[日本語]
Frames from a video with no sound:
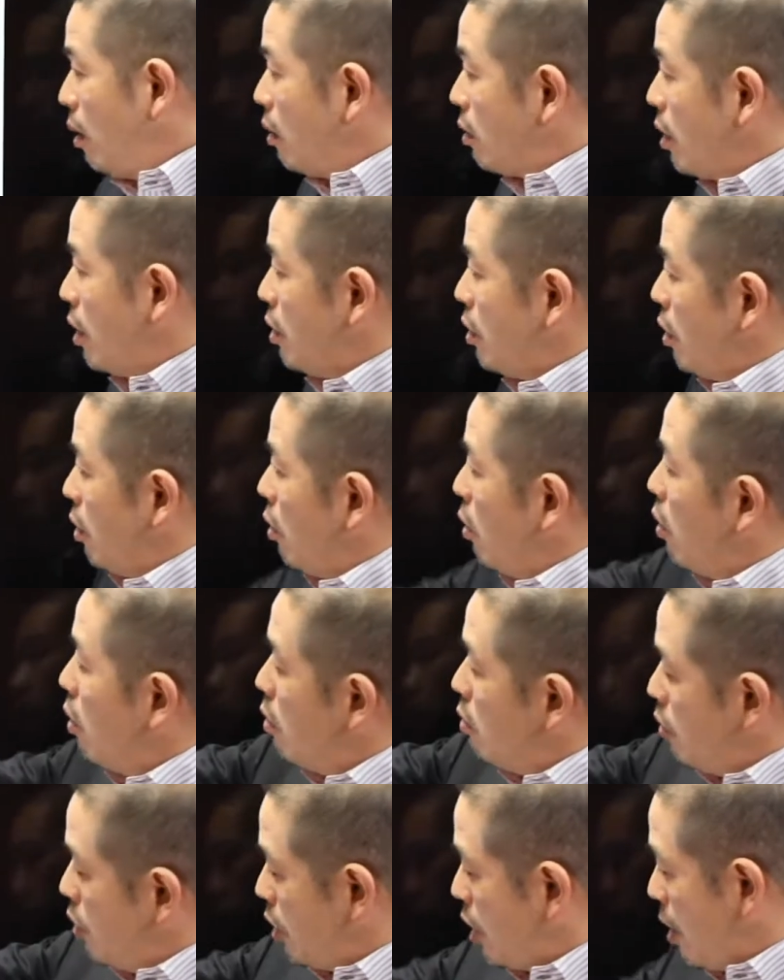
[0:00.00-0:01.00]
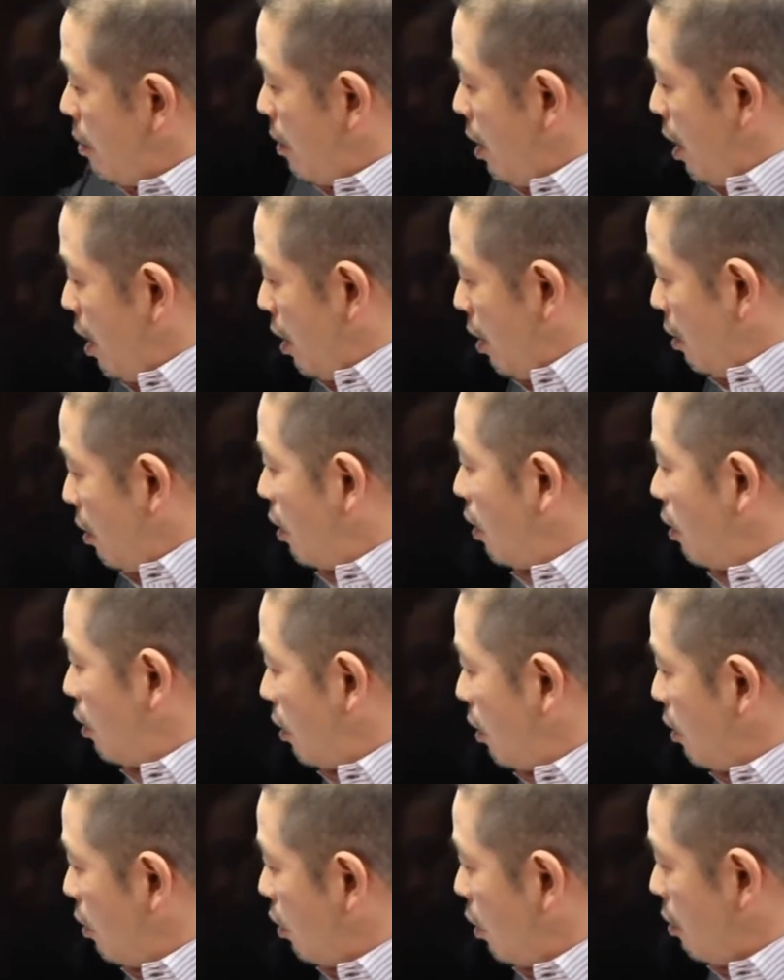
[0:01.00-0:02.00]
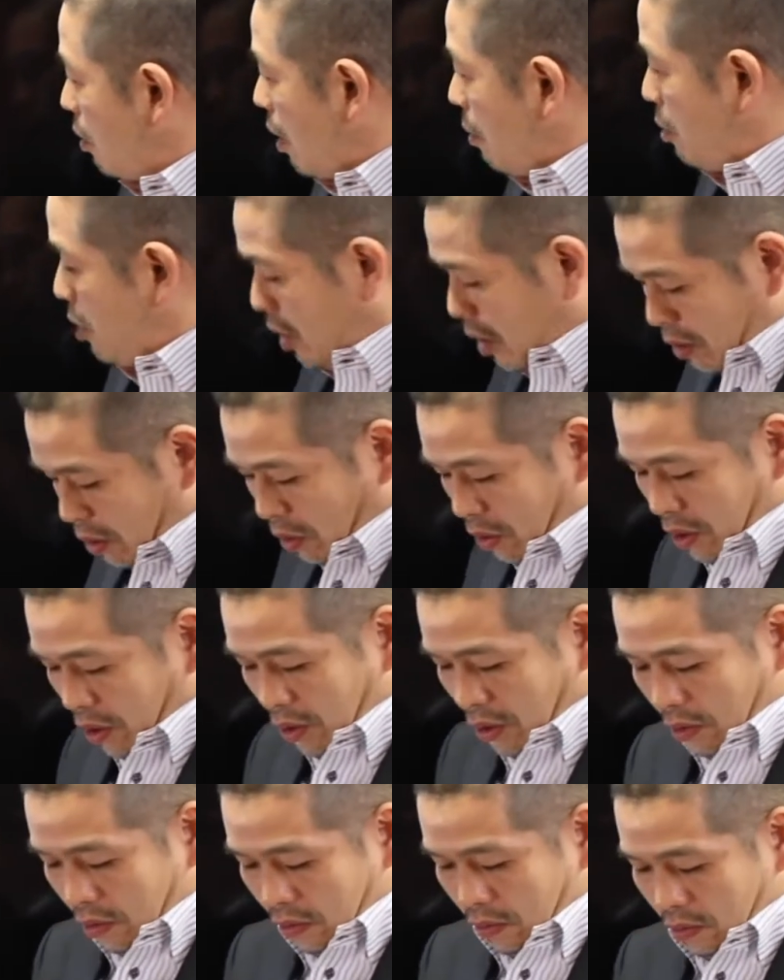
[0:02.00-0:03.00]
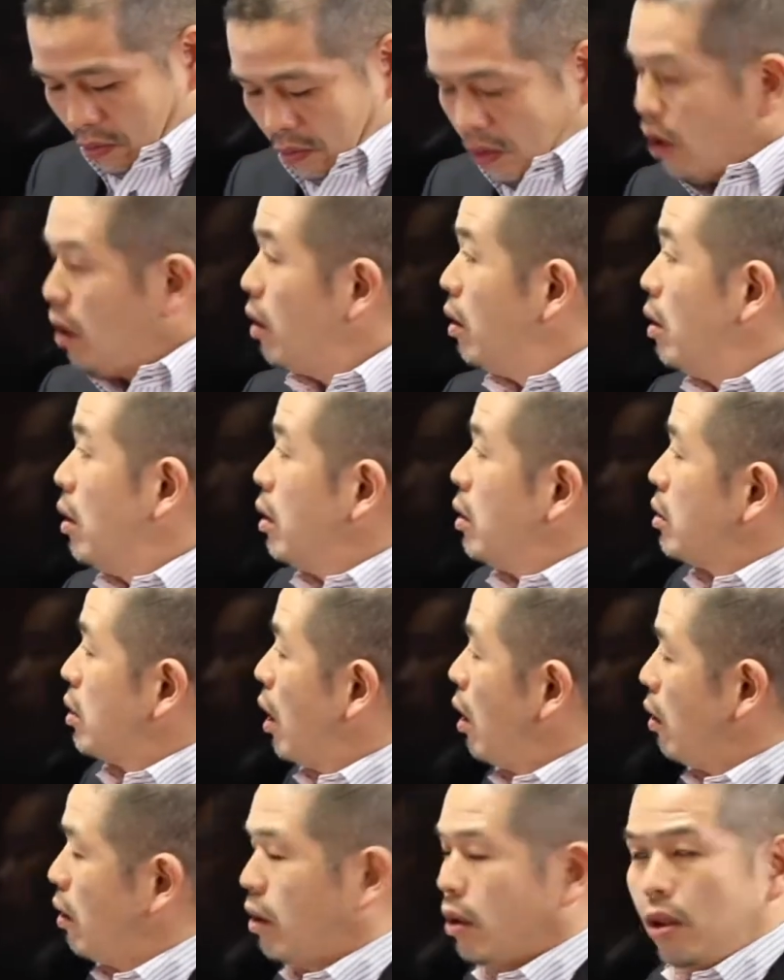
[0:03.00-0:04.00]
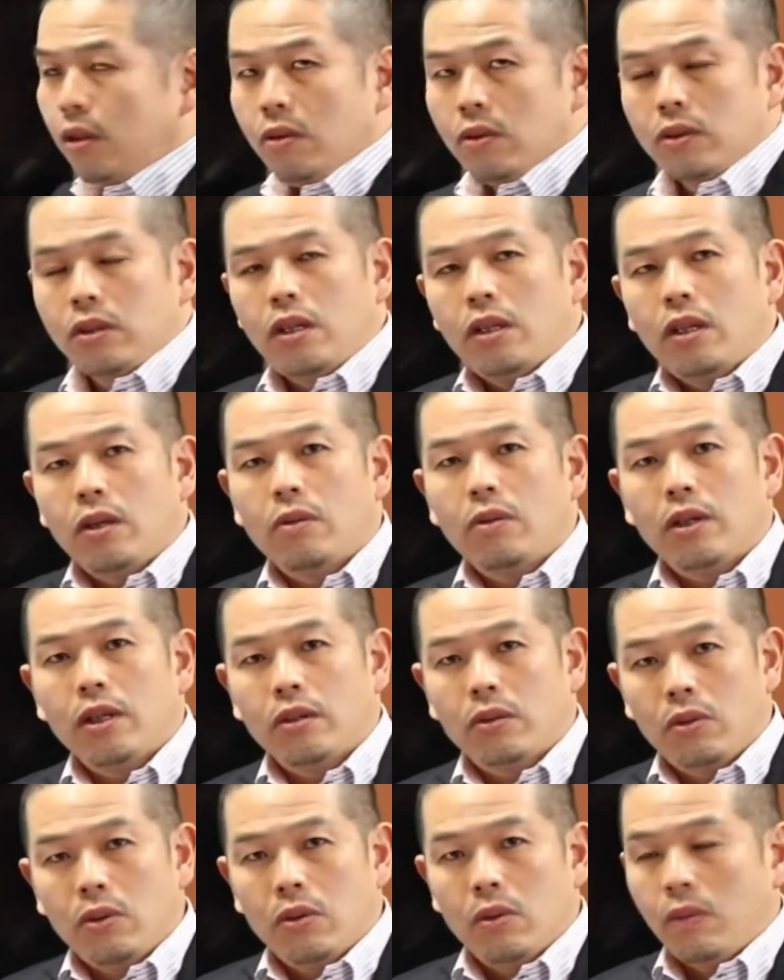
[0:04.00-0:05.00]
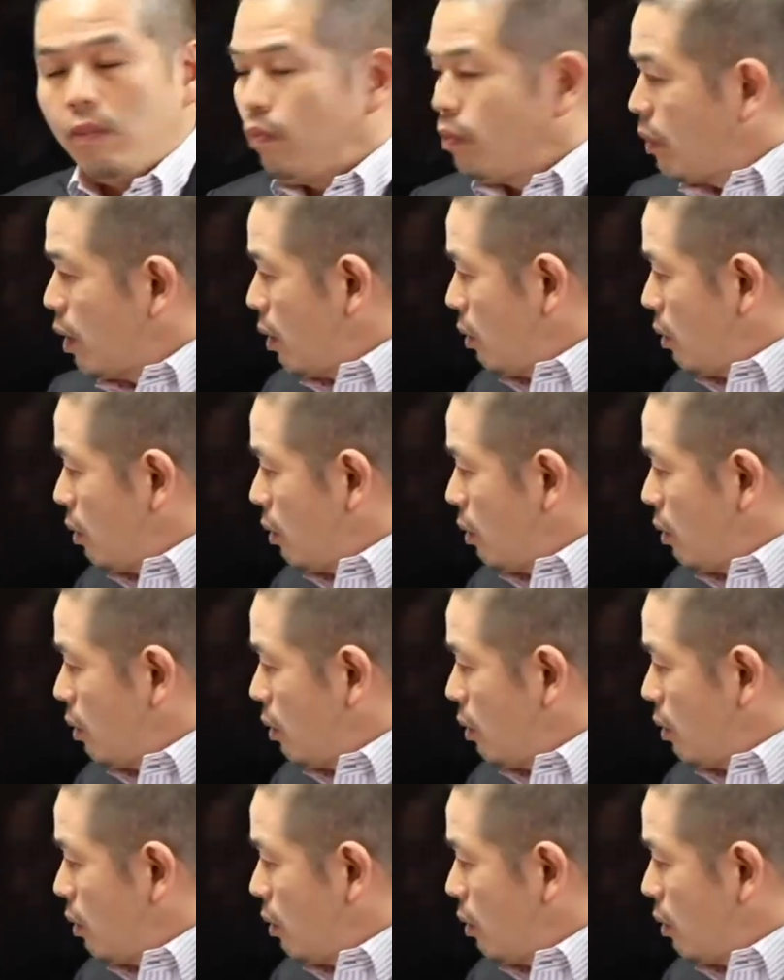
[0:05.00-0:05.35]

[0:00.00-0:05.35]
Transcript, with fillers: 先生の方を向いて前あ子供がピシッと聞いてる。さっきの寺小屋と